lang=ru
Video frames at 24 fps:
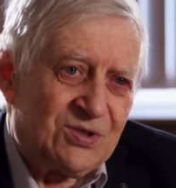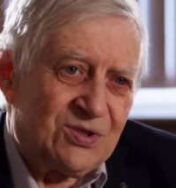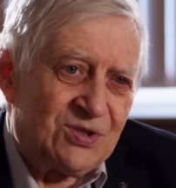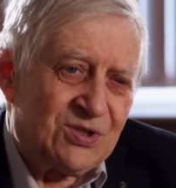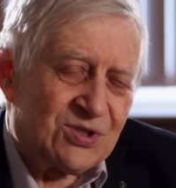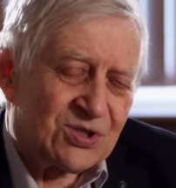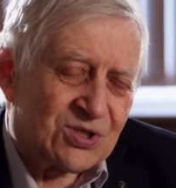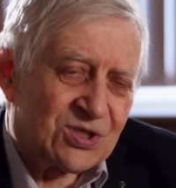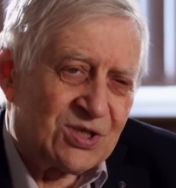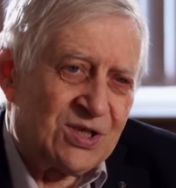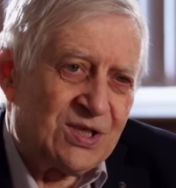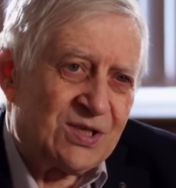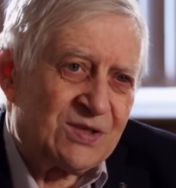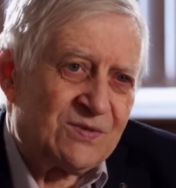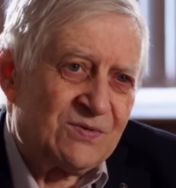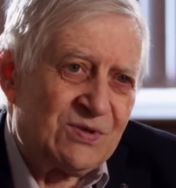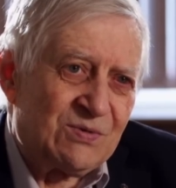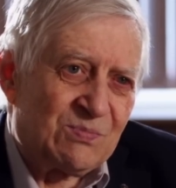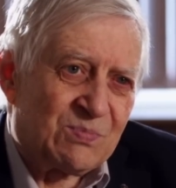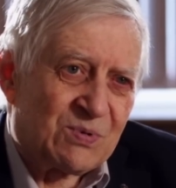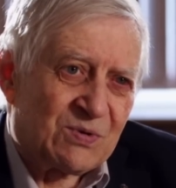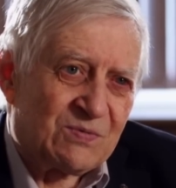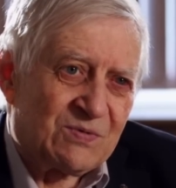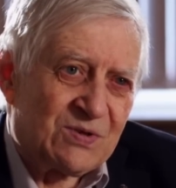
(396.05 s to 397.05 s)

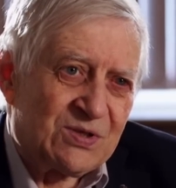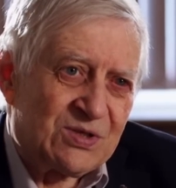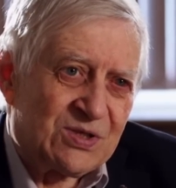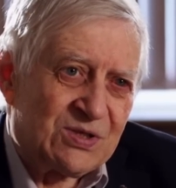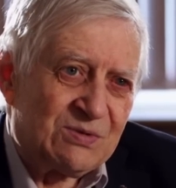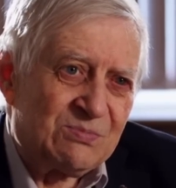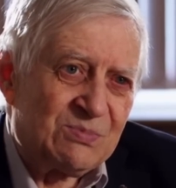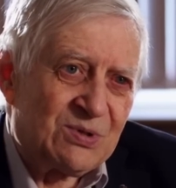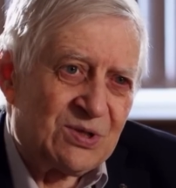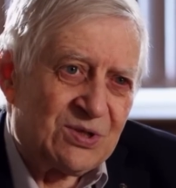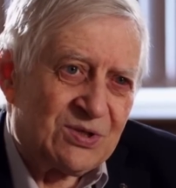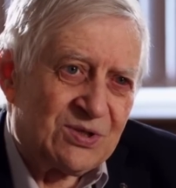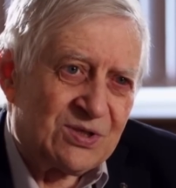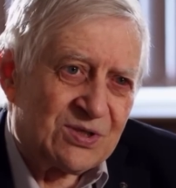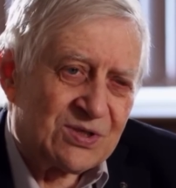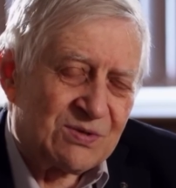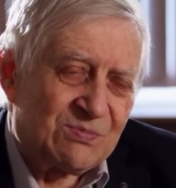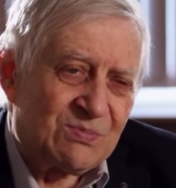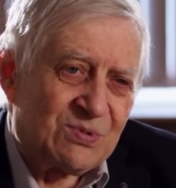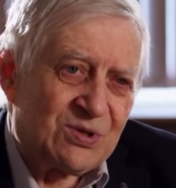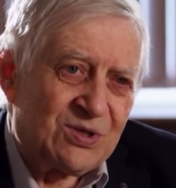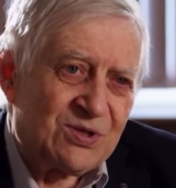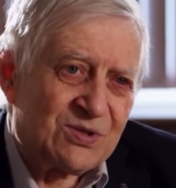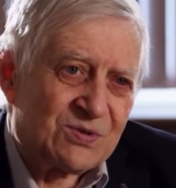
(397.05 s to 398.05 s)
исследования, проводимые на
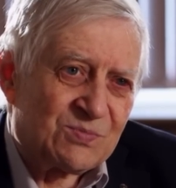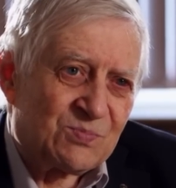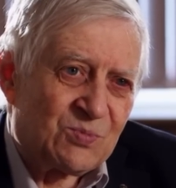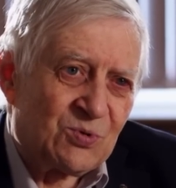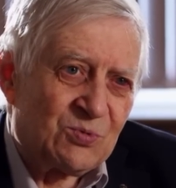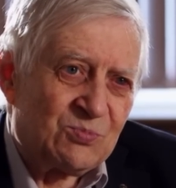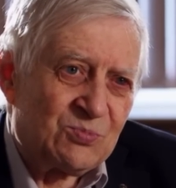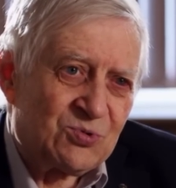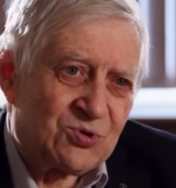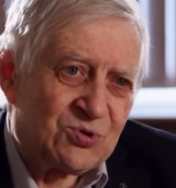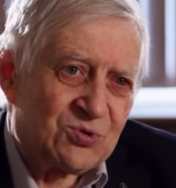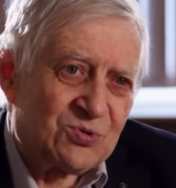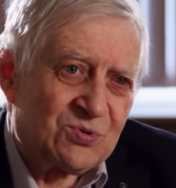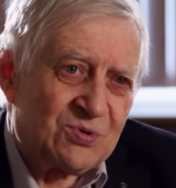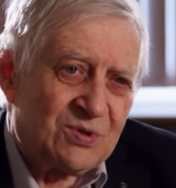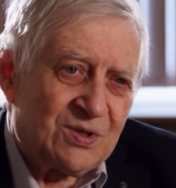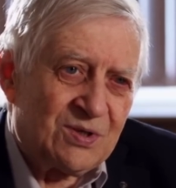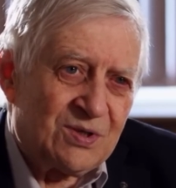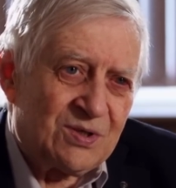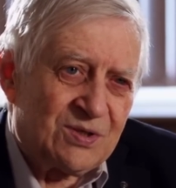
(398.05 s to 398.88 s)
Земле с помощью